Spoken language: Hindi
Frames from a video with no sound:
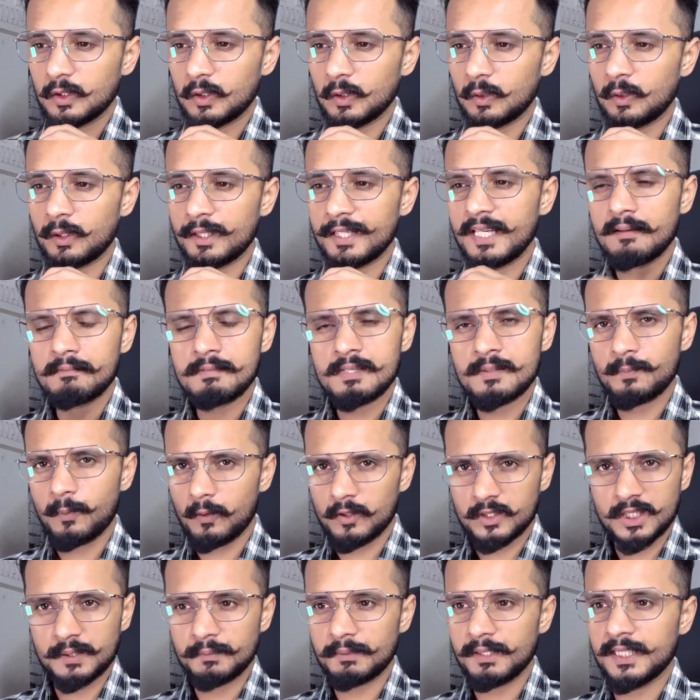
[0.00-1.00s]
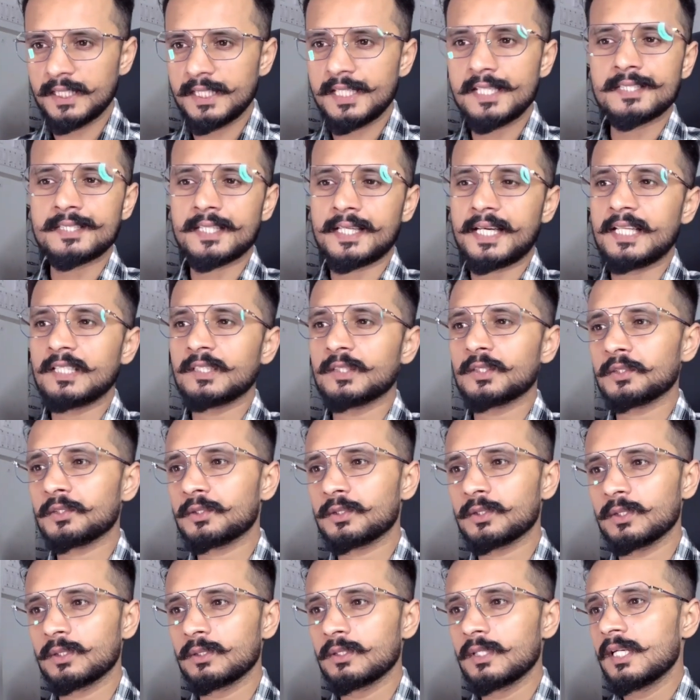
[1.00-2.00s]
तो ये अभी पॉसिबल नहीं सेकेंड
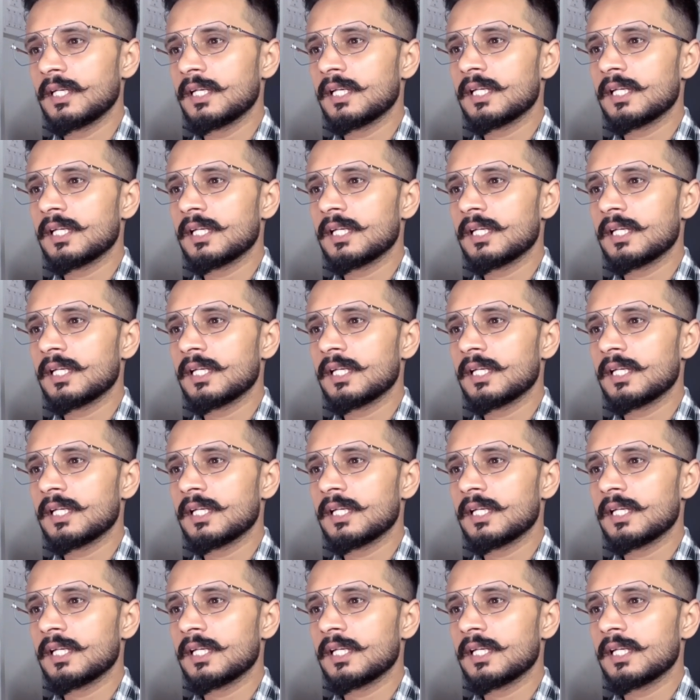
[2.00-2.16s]
दोस्तों